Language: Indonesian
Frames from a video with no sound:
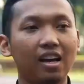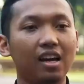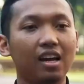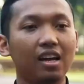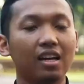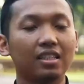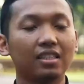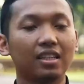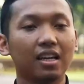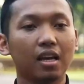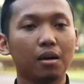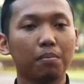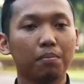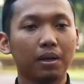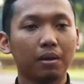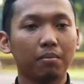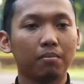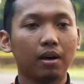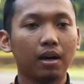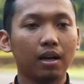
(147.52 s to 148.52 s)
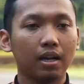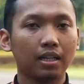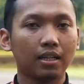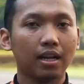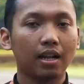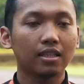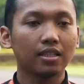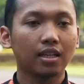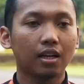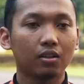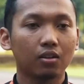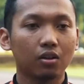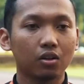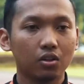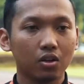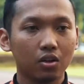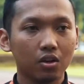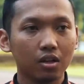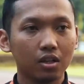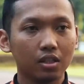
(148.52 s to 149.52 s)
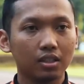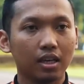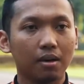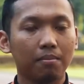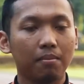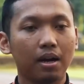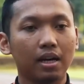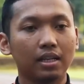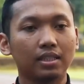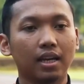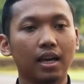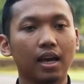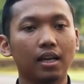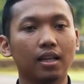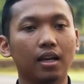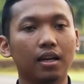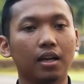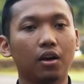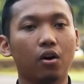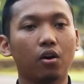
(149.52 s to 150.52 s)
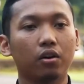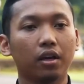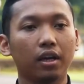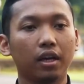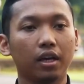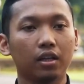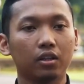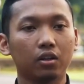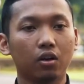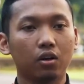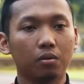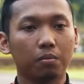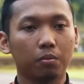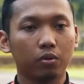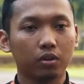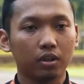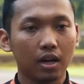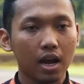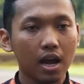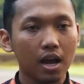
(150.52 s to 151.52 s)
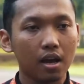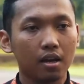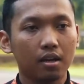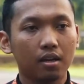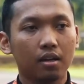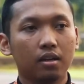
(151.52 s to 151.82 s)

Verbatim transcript: Uh, saya Prima Rinaldi Santoso, cabang saya dari hoki indoor putra